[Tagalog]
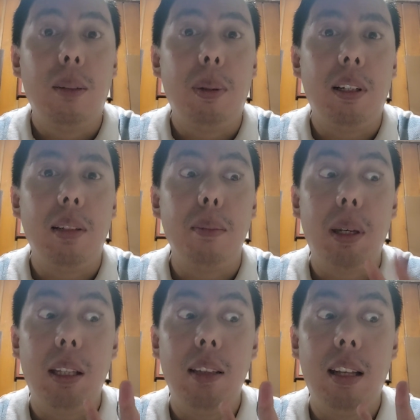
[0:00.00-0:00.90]

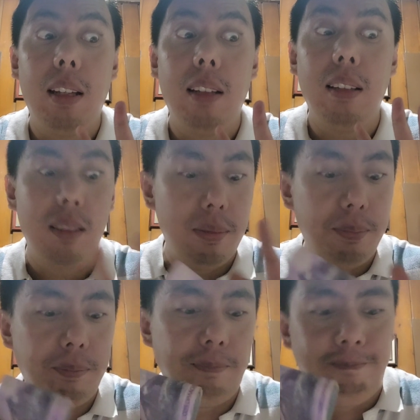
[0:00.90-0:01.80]
napakabait ng
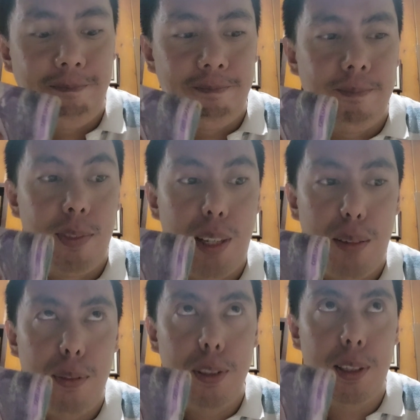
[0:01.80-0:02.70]

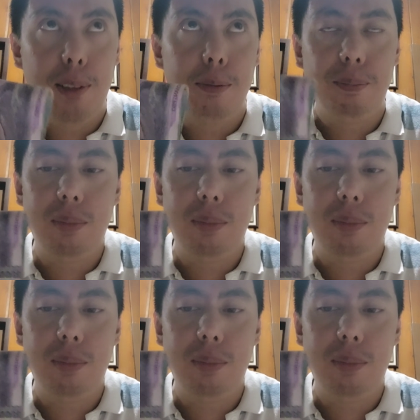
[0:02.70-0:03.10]
driver na yun.